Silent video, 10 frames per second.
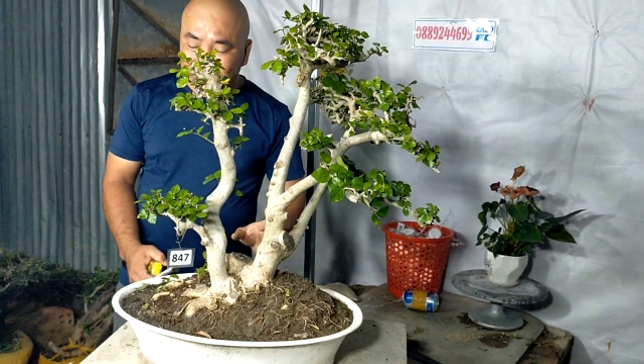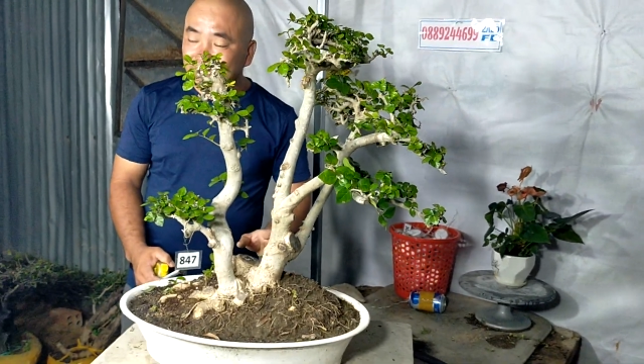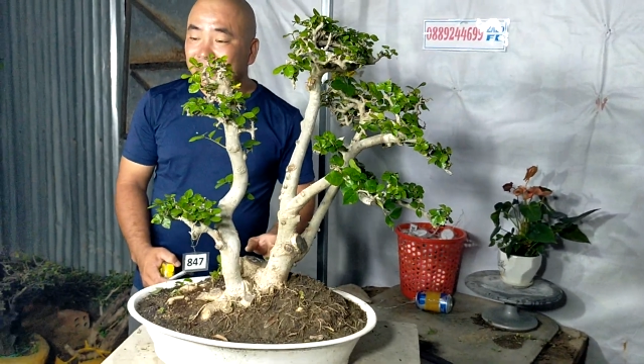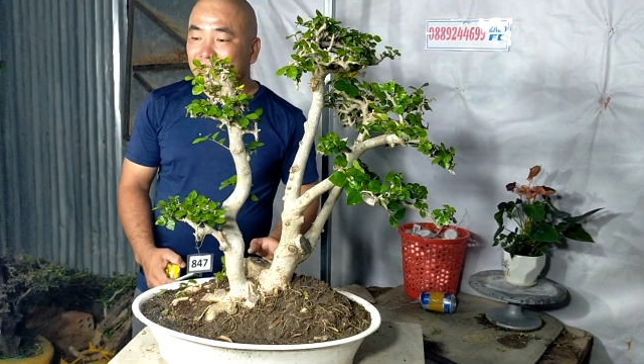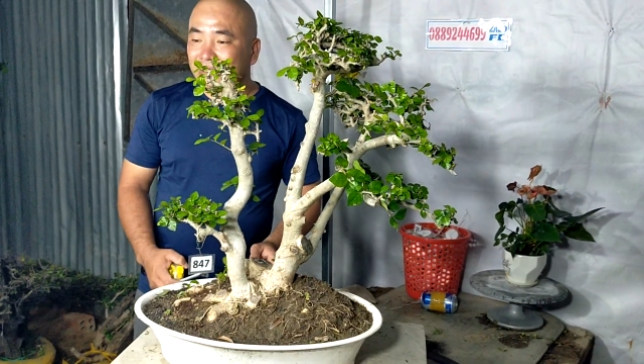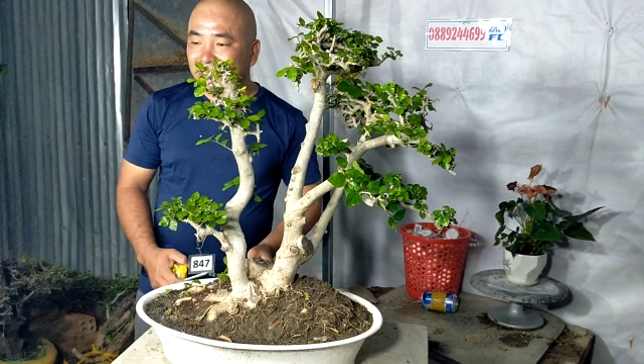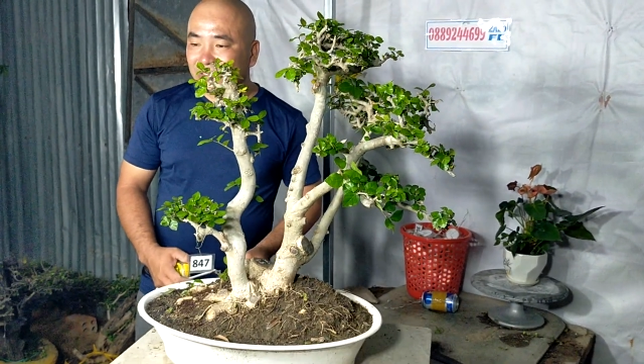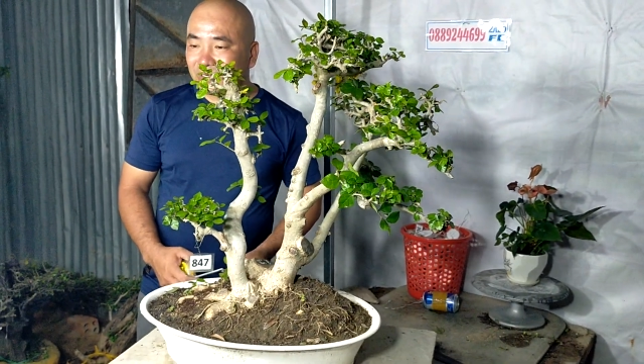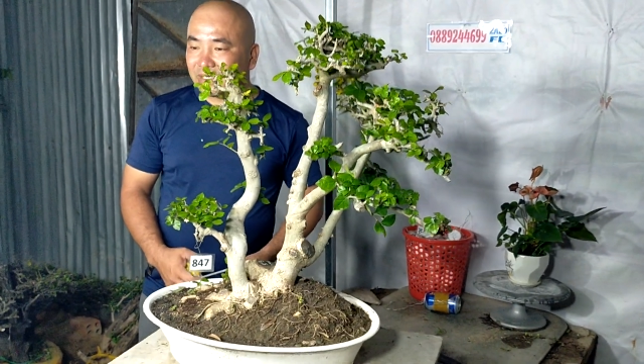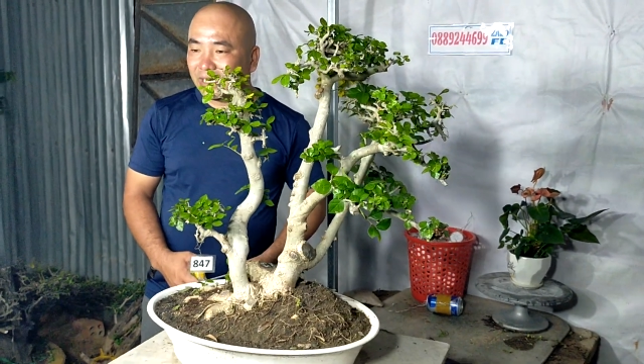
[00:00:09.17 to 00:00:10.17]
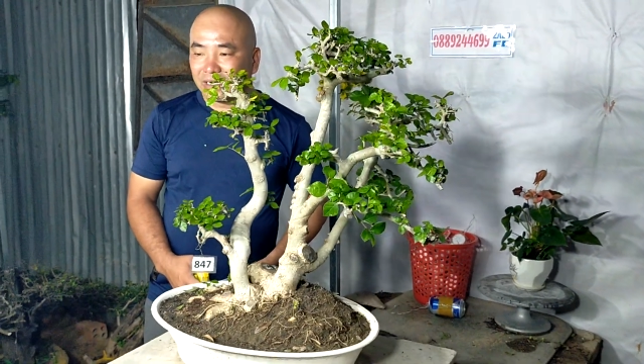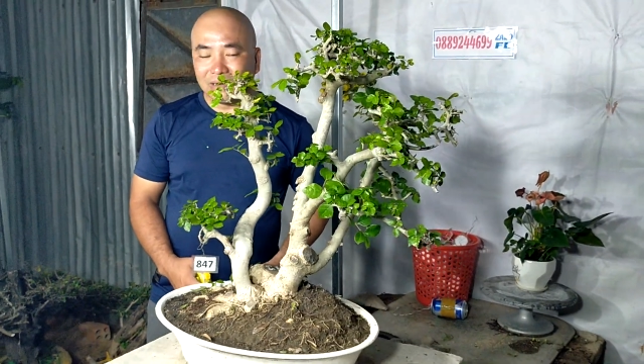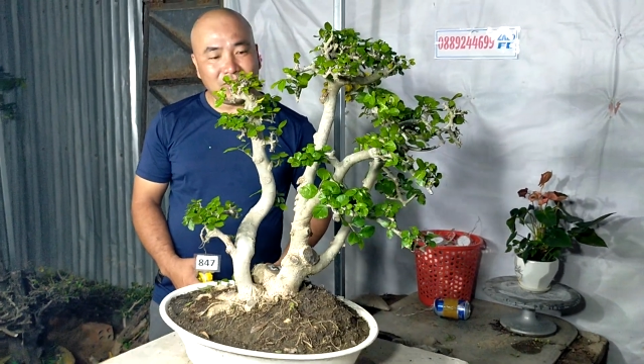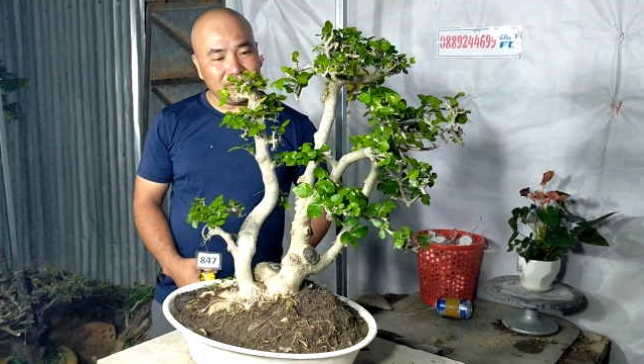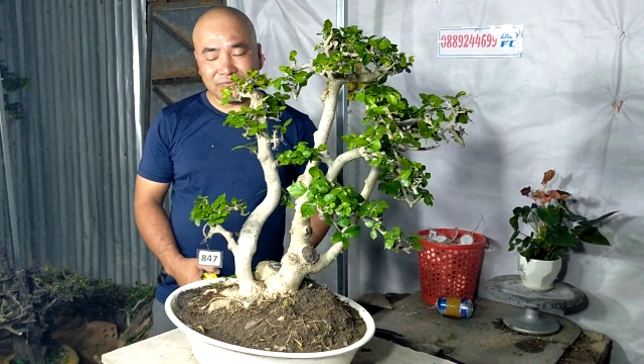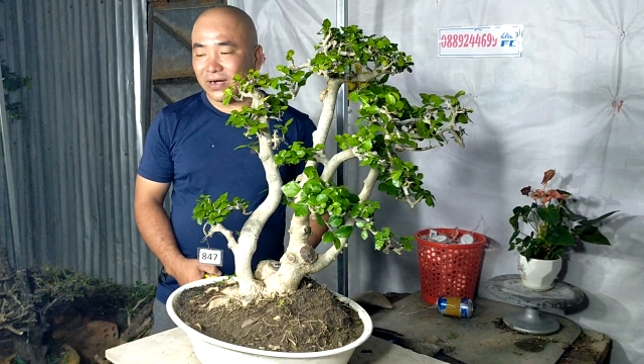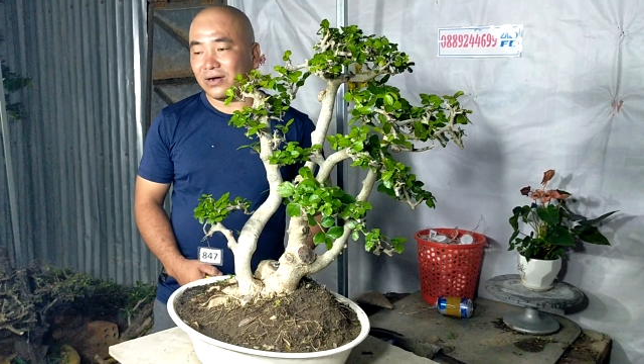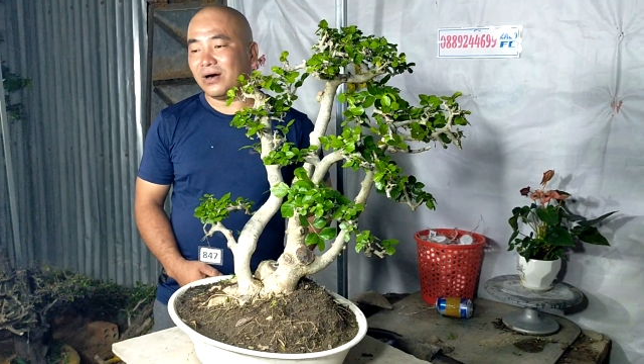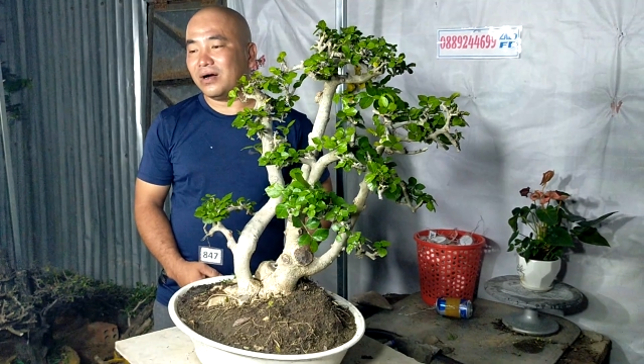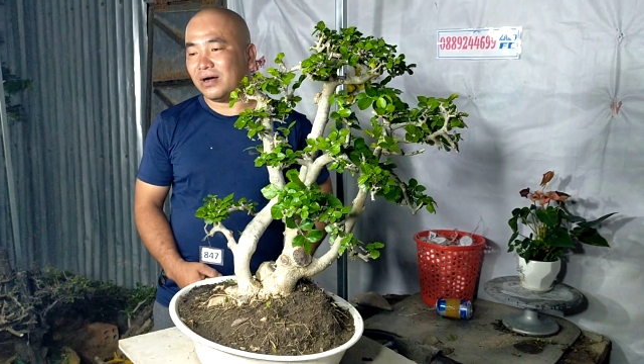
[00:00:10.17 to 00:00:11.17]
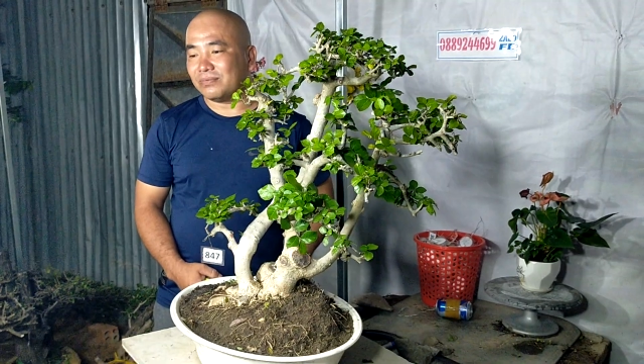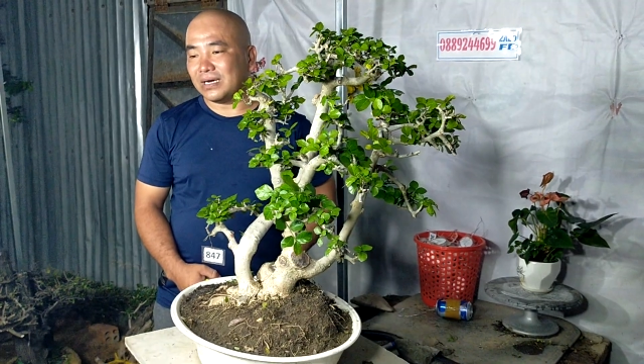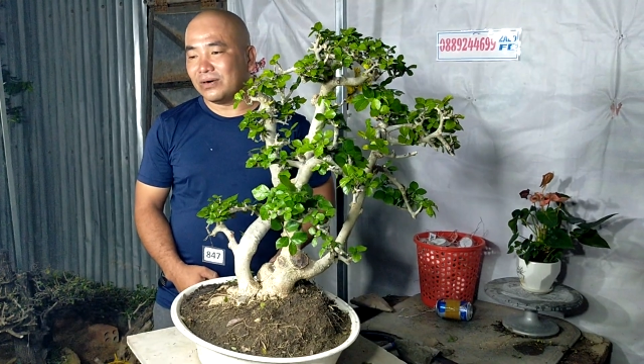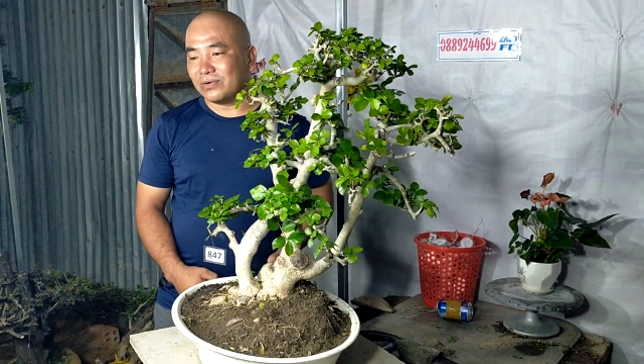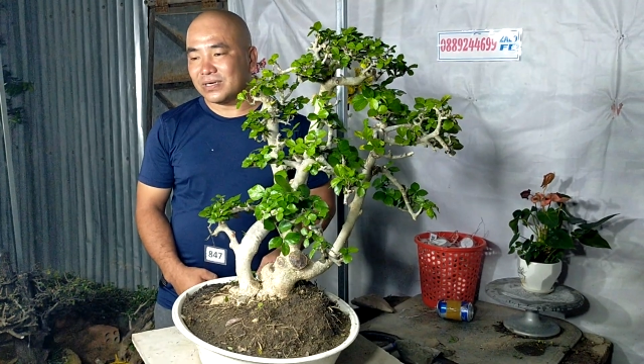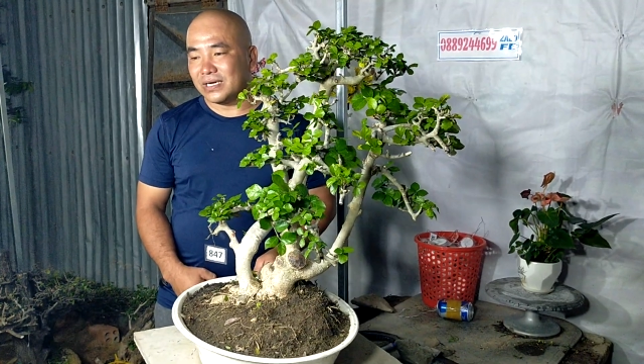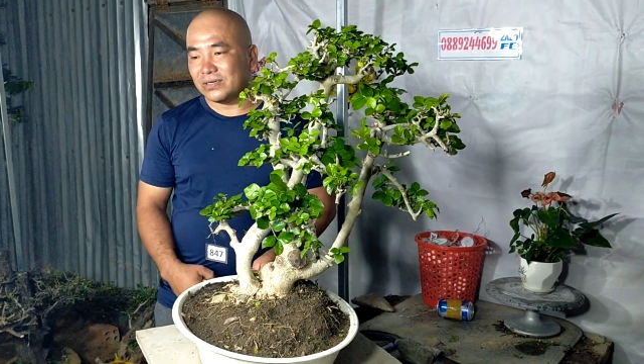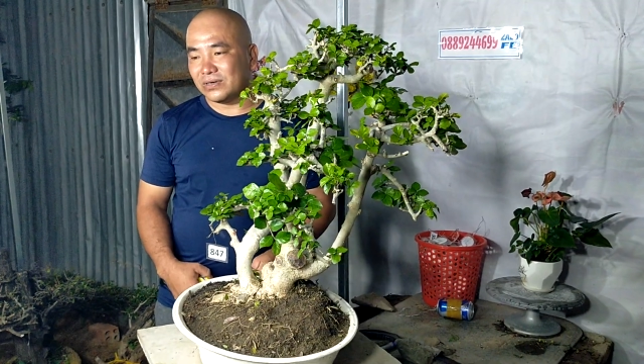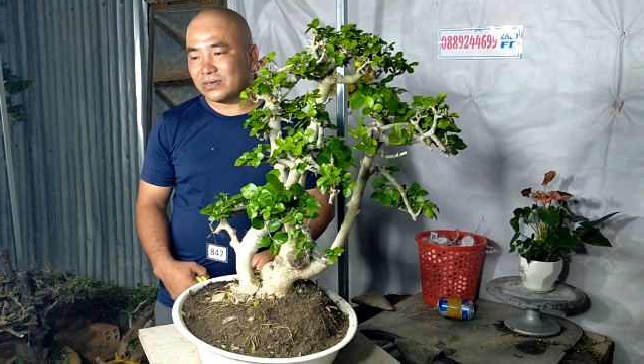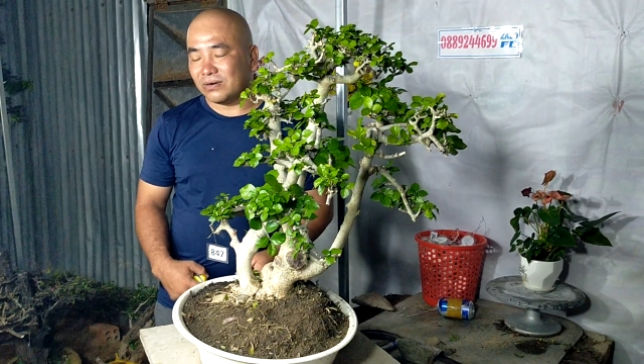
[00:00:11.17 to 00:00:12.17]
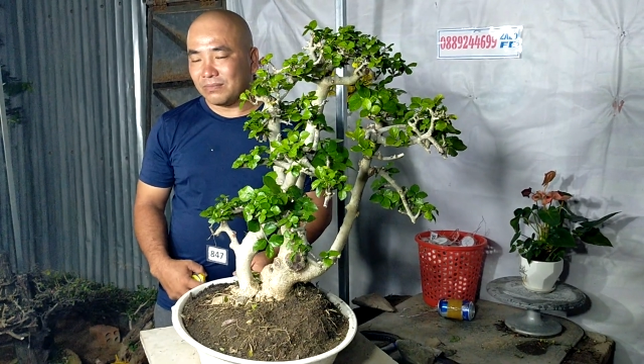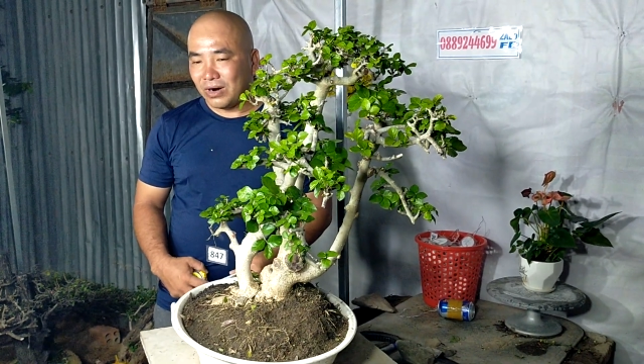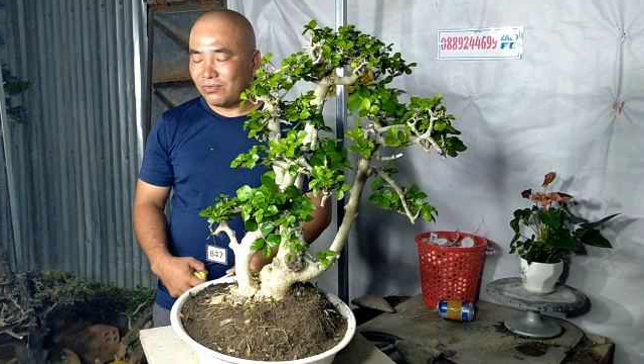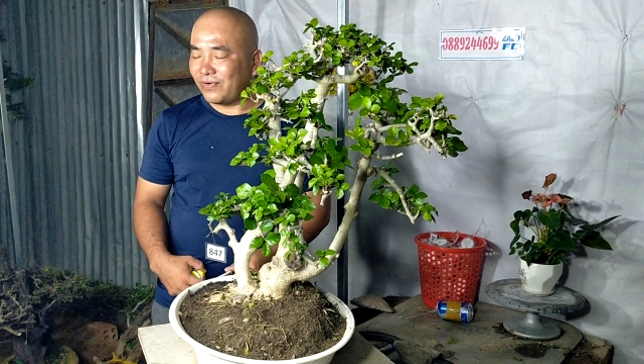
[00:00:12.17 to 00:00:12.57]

tưới bình thường thôi đừng có bón phân hóa học là ok thôi còn bón